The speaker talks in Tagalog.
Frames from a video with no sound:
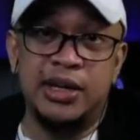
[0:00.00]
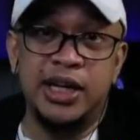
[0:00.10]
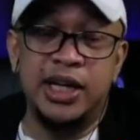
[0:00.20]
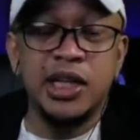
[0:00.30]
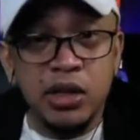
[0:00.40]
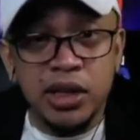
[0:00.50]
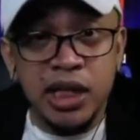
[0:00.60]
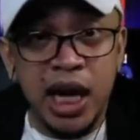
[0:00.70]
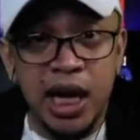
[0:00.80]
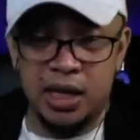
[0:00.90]
Okay?
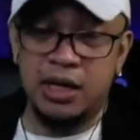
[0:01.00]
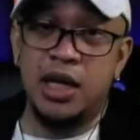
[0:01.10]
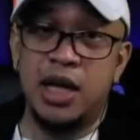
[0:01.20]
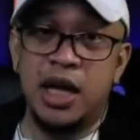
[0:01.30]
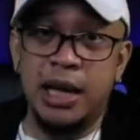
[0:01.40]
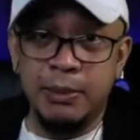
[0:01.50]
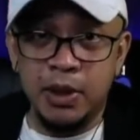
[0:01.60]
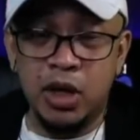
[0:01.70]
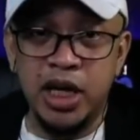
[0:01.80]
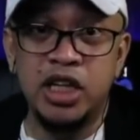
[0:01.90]
DOTR, I'm
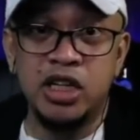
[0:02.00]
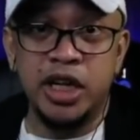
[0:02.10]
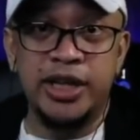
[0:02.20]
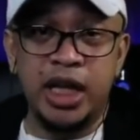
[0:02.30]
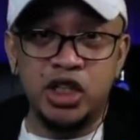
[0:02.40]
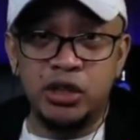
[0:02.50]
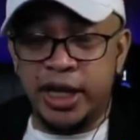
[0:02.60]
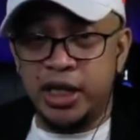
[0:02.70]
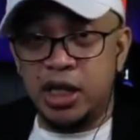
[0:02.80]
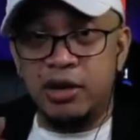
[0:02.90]
calling your attention
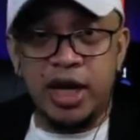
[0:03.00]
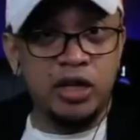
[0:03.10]
right now.